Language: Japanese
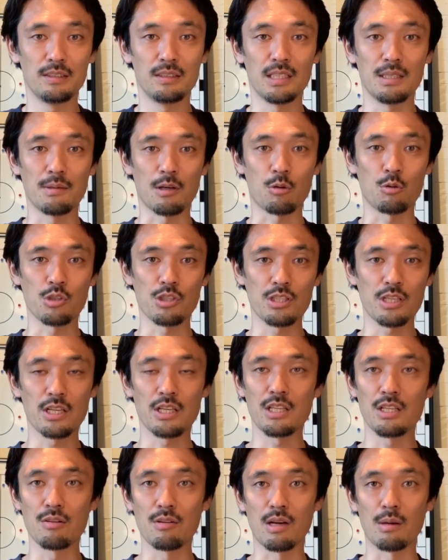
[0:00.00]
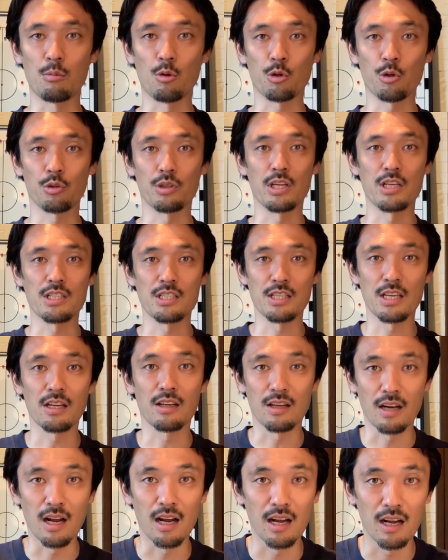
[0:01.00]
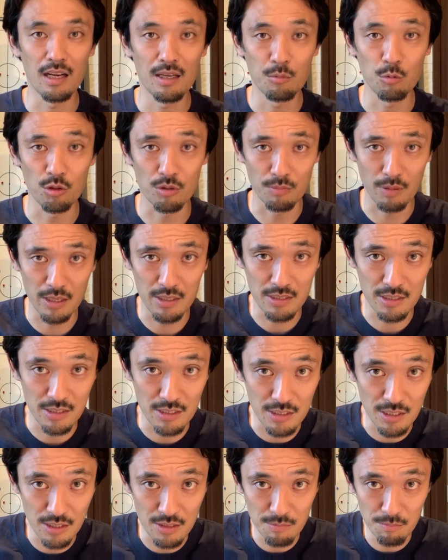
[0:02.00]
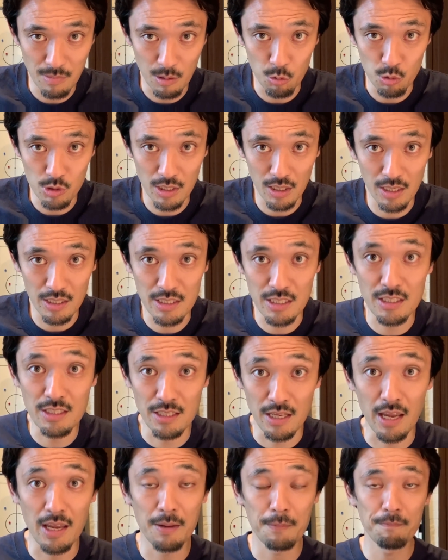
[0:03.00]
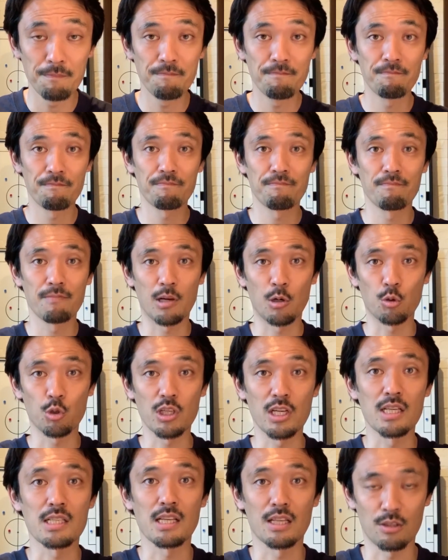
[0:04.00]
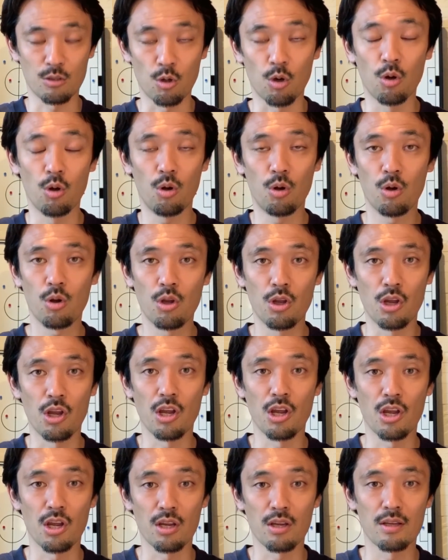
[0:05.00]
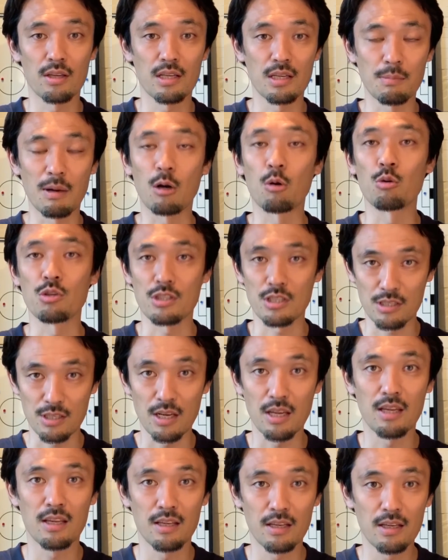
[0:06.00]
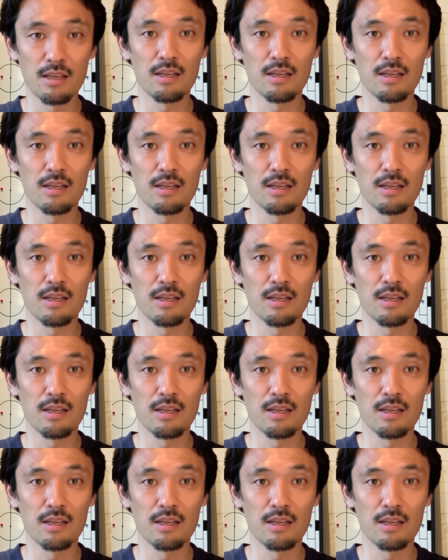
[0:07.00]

でま個人的にはもう去年1年間、僕毎月、まあ、大阪に行って、まあ、ロティーナさんと、えー、イバンコーチですね、